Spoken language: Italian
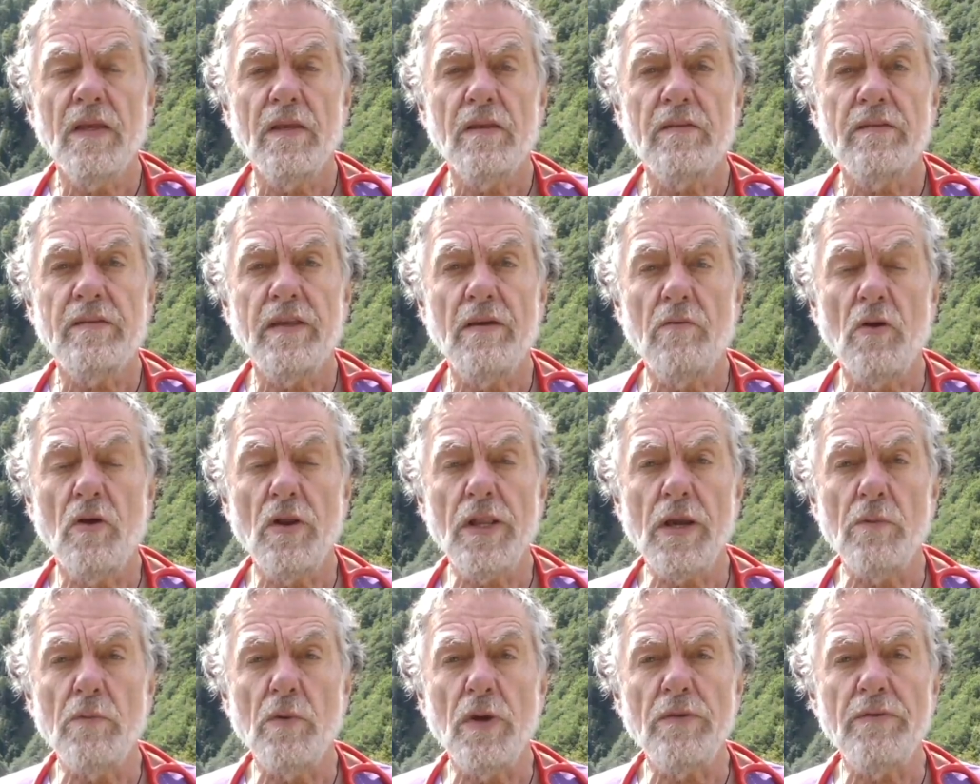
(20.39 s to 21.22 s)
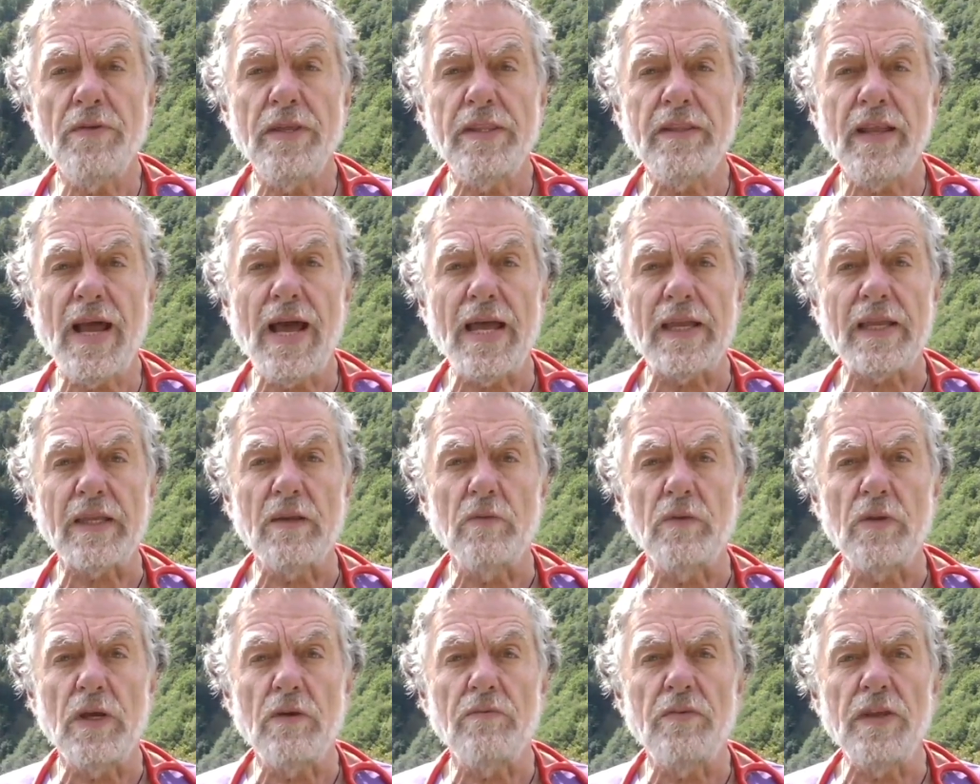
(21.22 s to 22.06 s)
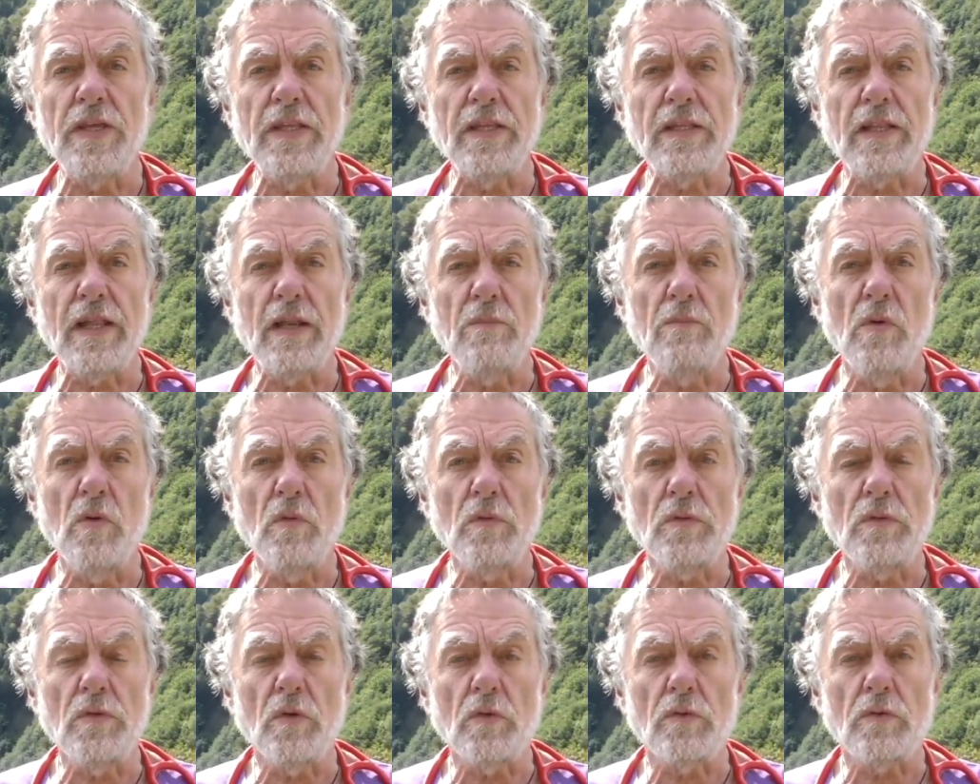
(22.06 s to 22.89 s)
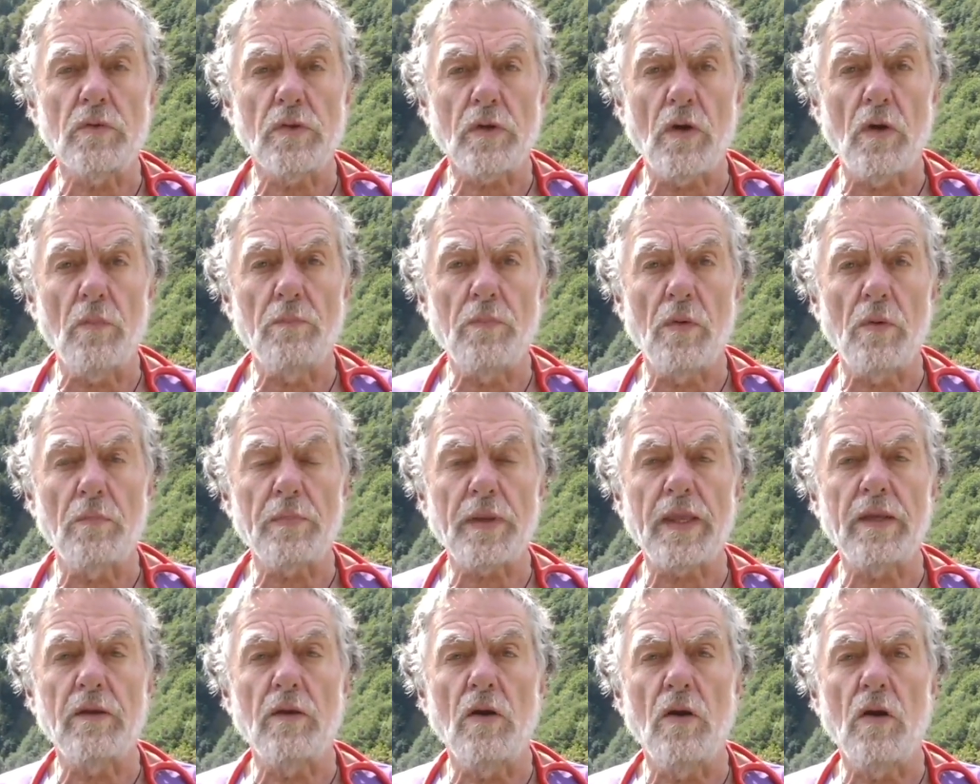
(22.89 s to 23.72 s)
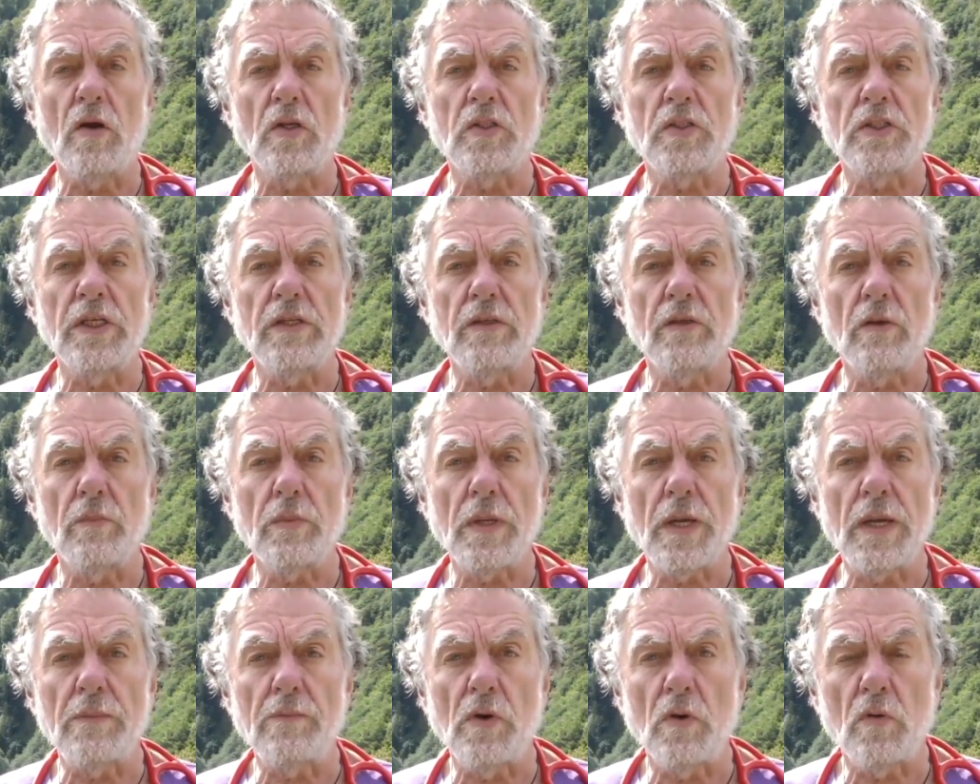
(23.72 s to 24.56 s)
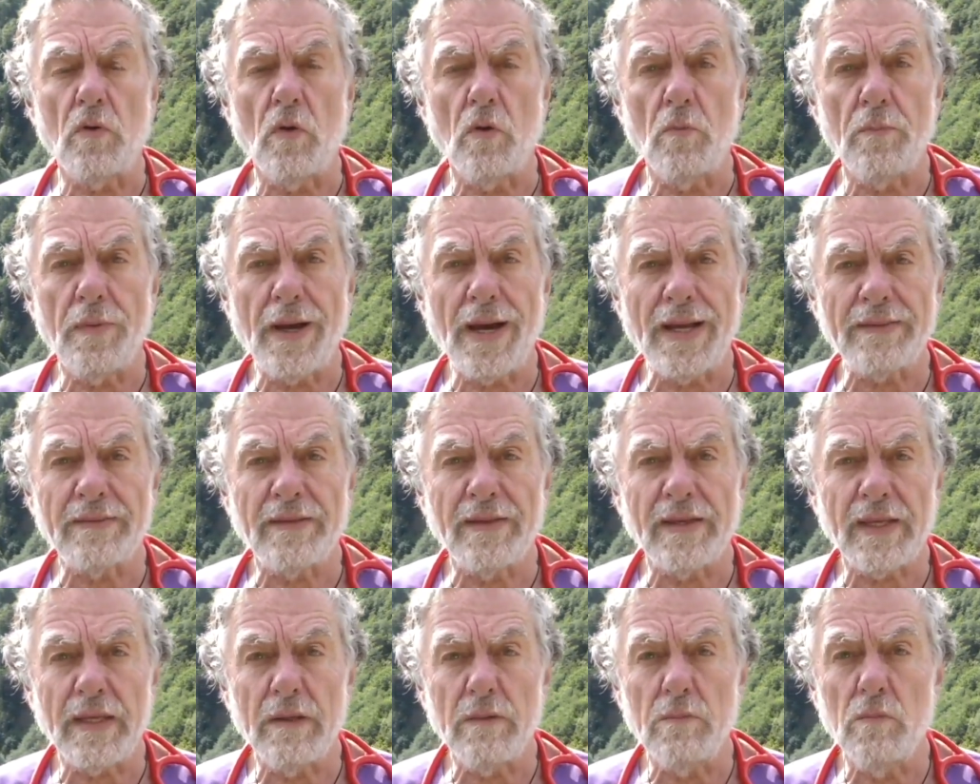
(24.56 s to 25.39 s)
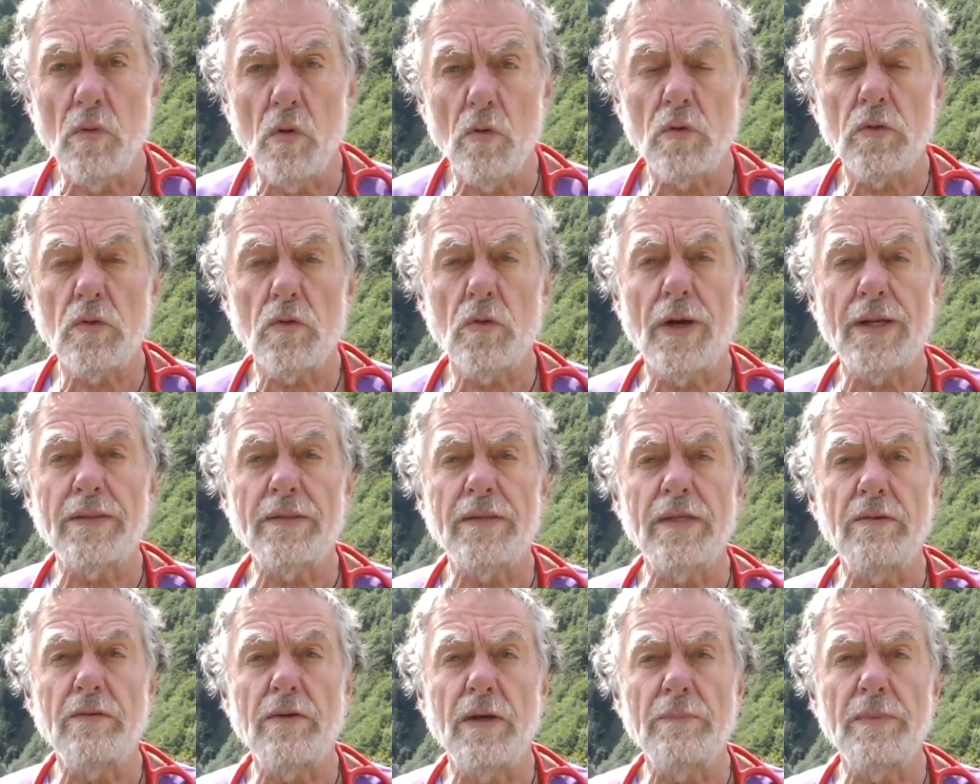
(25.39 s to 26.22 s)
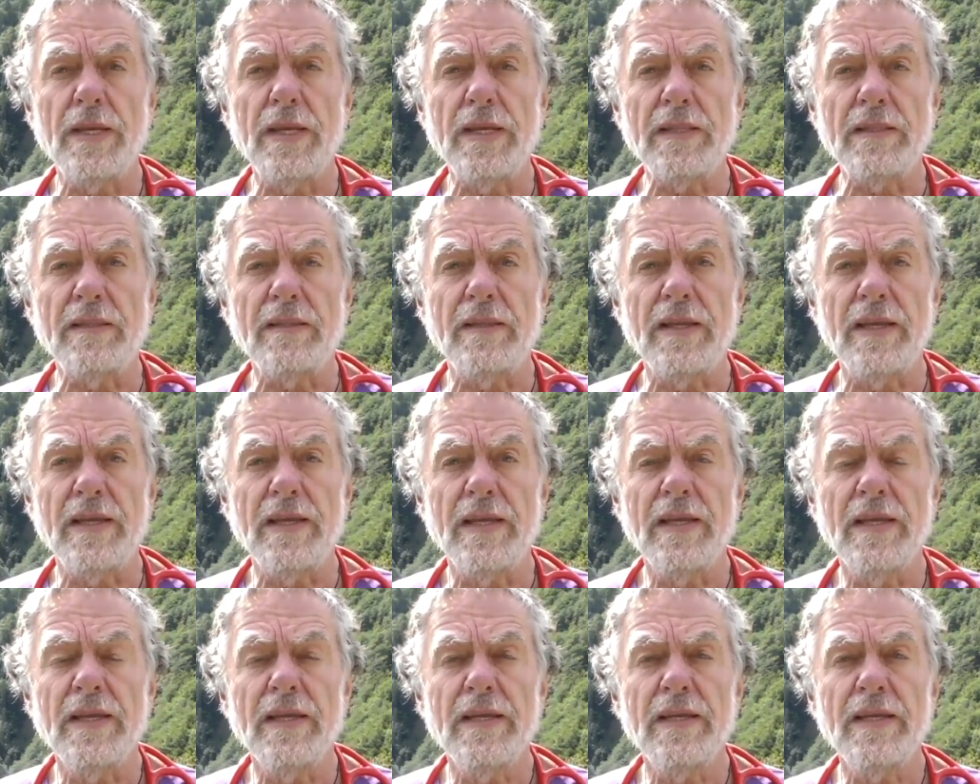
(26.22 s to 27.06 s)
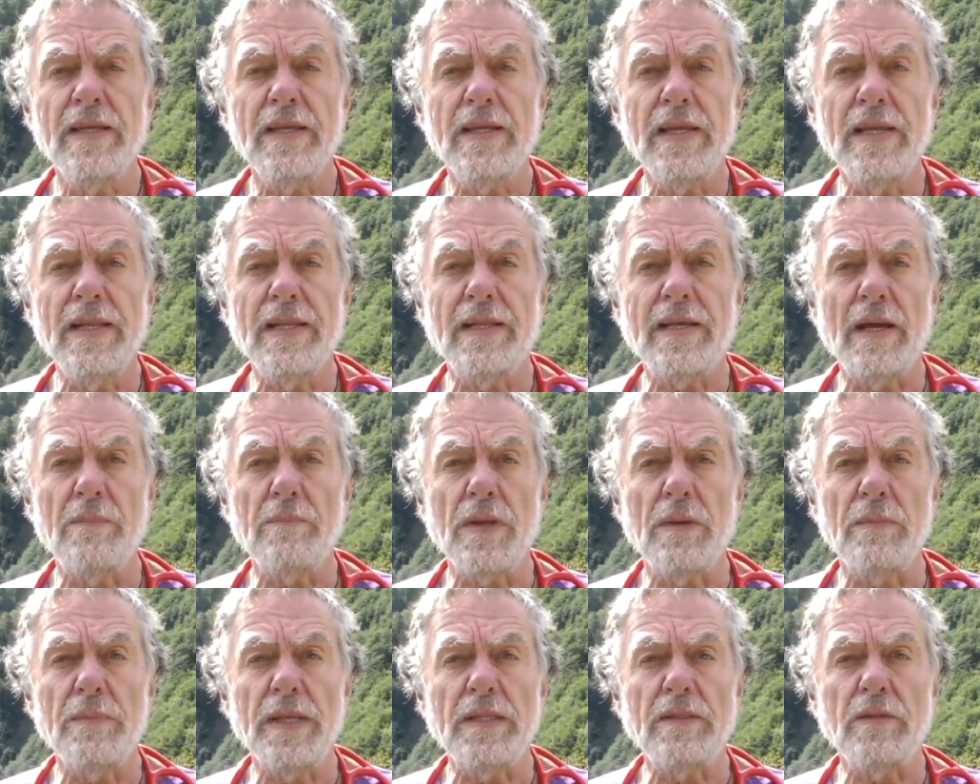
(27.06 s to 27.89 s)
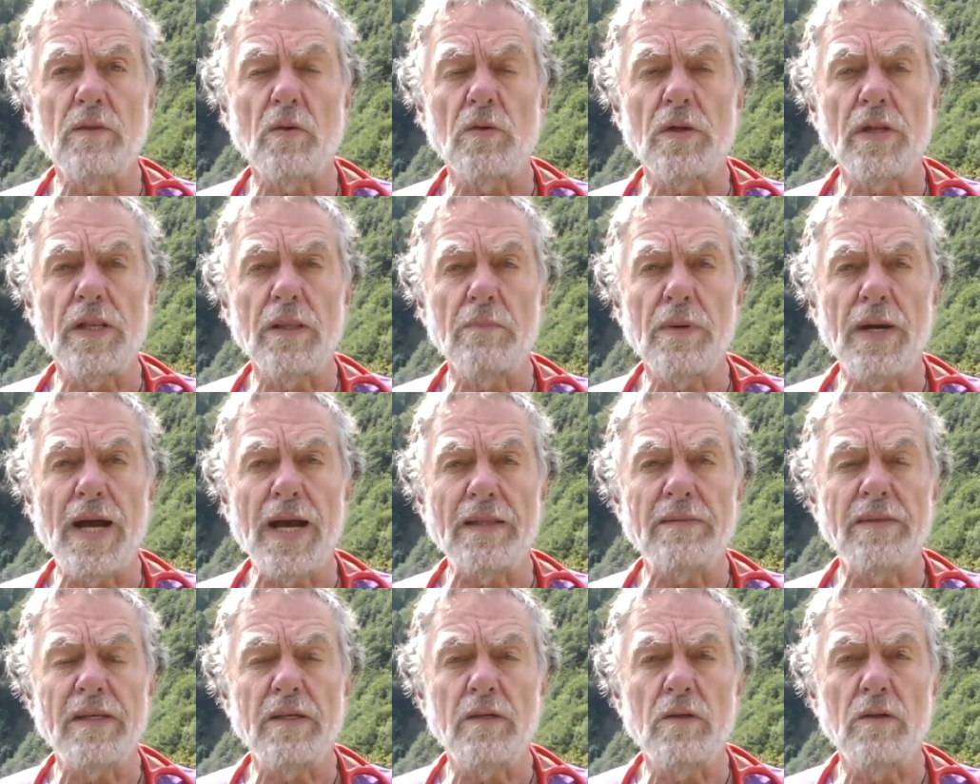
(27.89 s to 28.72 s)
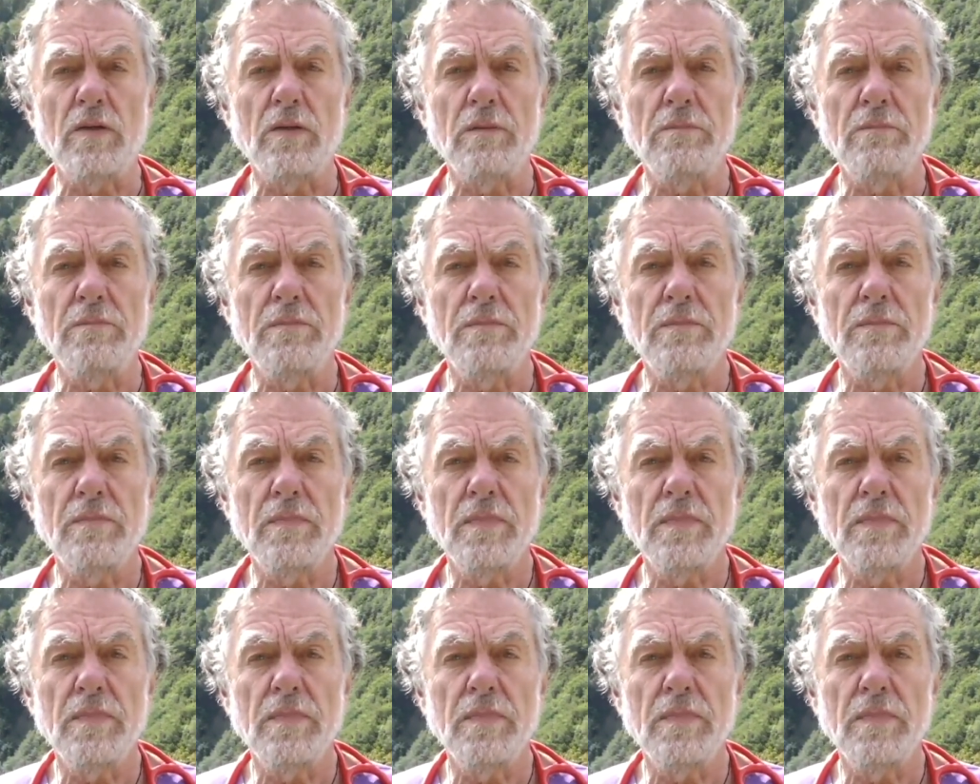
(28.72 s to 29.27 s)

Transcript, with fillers: Se vogliamo evitare una fine del mondo troppo precoce, dobbiamo combattere molto attivamente il cambiamento climatico